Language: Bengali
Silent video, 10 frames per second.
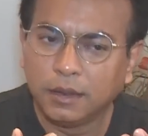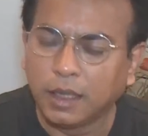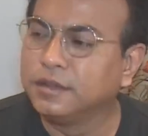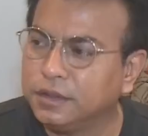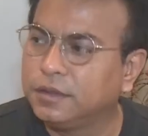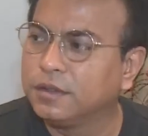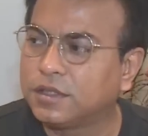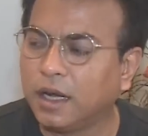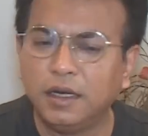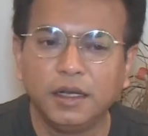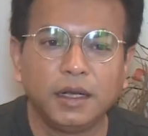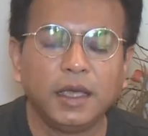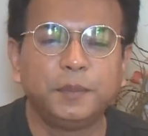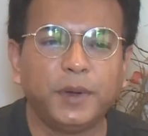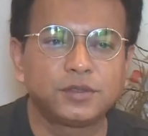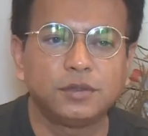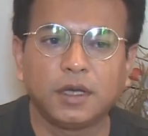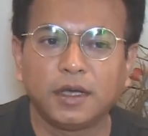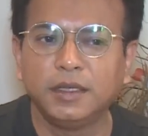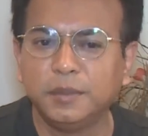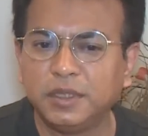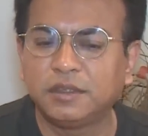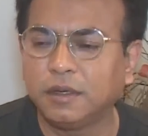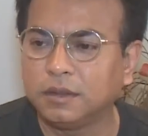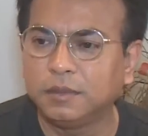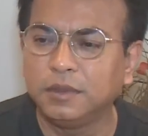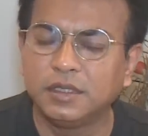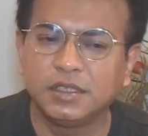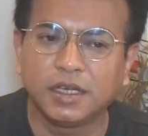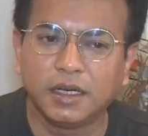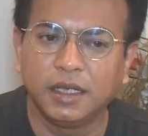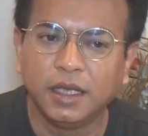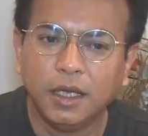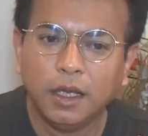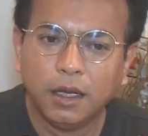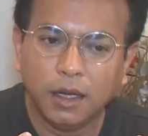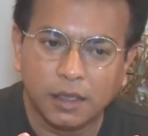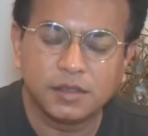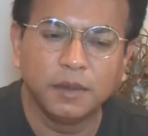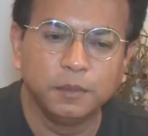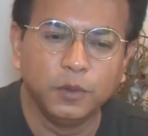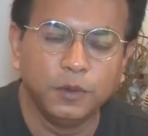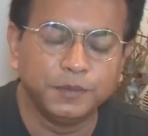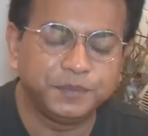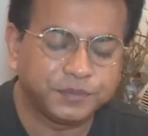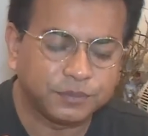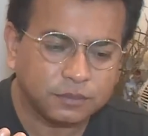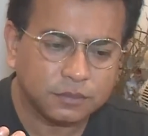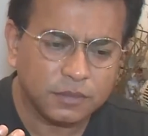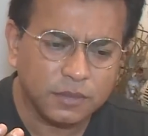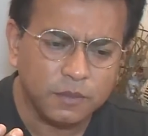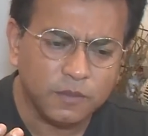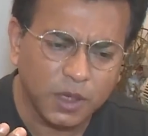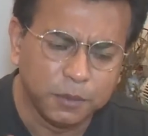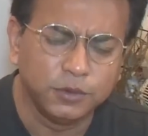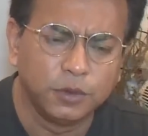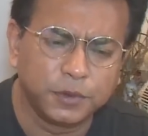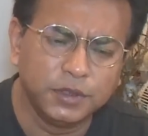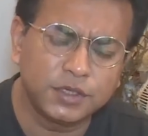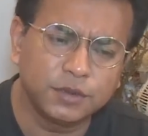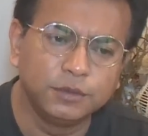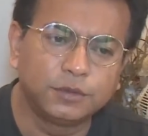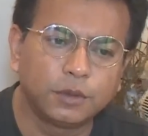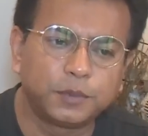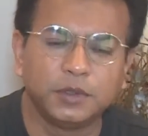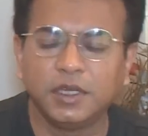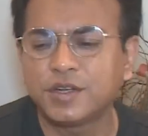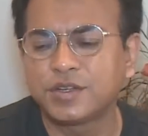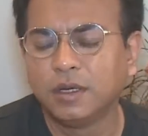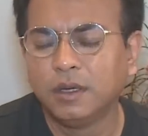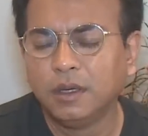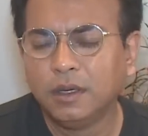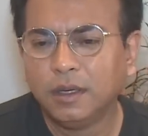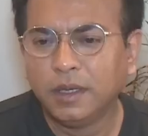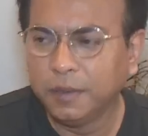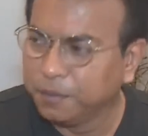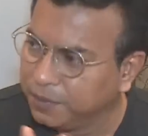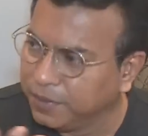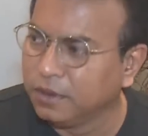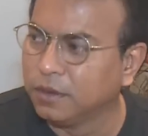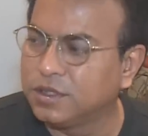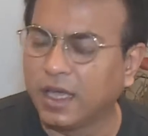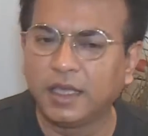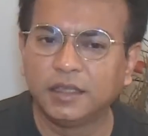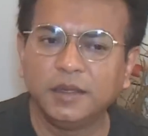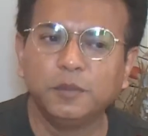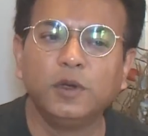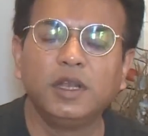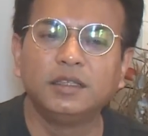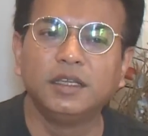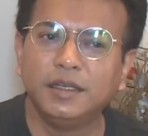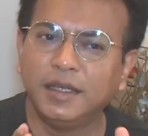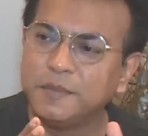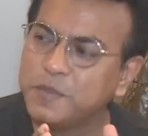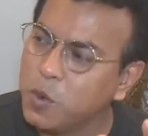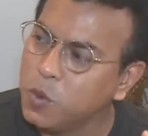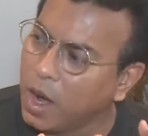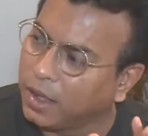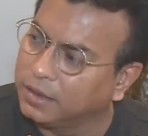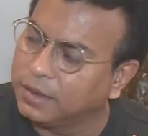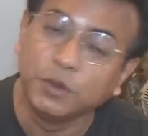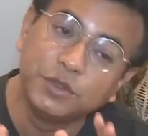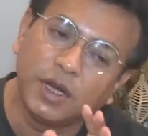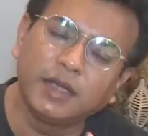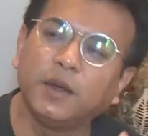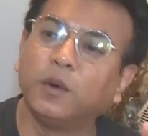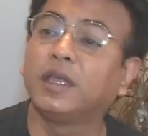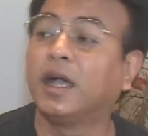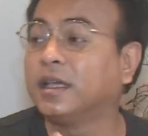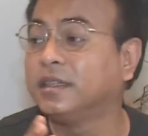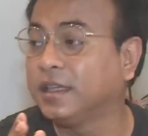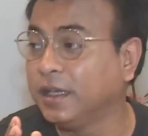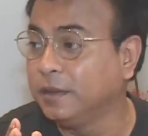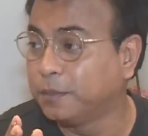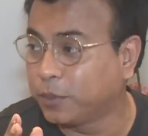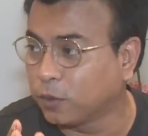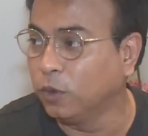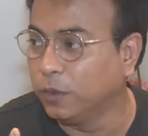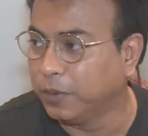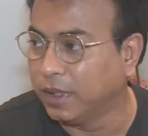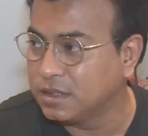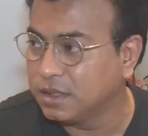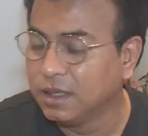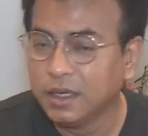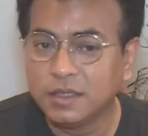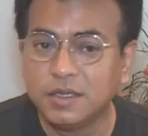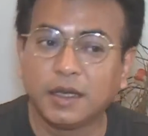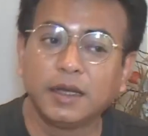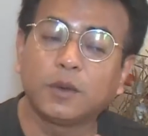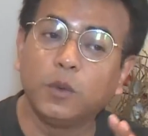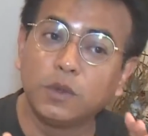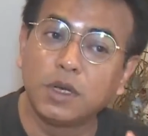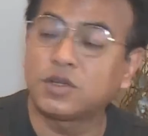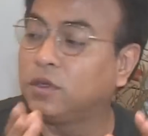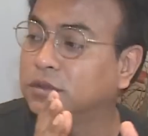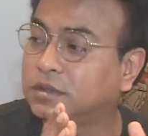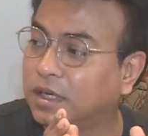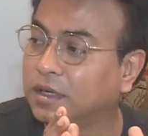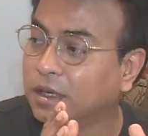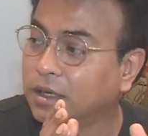রাজনীতিও ছাড়লেন না এই পাঁচশো টাকা নিয়ে মিথ্যে কথা বলে যেখানে আসাম বলুন মধ্যপ্রদেশ উত্তরপ্রদেশ এবং বিভিন্ন জায়গাতেই মহিলাদের নিয়ে বহু আগে থেকে গুজরাটে অনেক আগে থেকেই প্রকল্প আছে যেখানে কন্যা সন্তান